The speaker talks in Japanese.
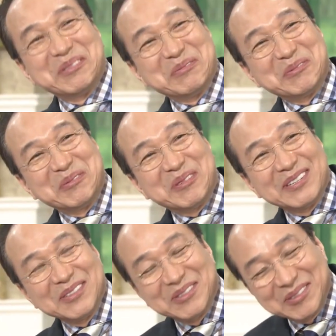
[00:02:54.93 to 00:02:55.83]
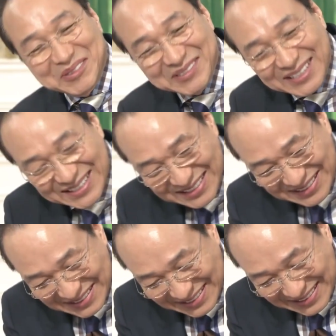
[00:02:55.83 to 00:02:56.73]
うなんですよもうあのな
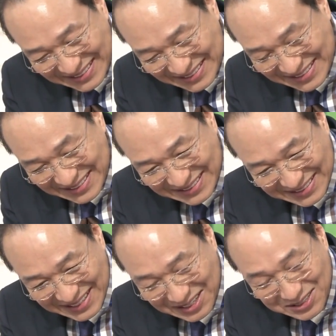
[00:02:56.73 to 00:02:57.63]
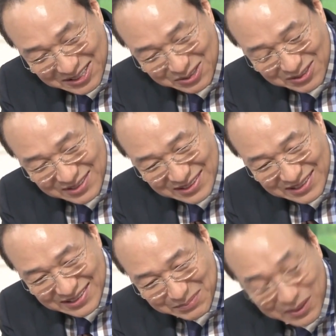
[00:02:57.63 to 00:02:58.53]
んか、えー、ヘンリー、
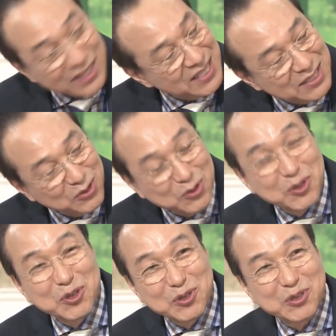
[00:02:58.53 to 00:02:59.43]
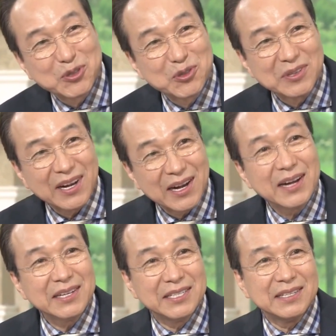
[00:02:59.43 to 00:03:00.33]
えー、バラ戦争っていうその
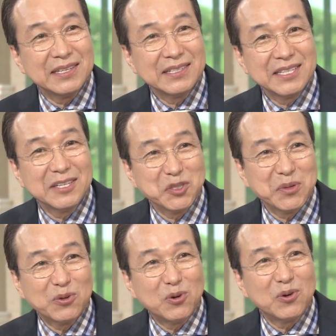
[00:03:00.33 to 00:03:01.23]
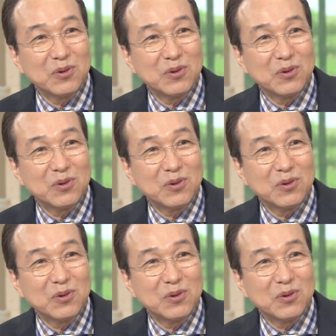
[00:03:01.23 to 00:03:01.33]
長いシェイクスピ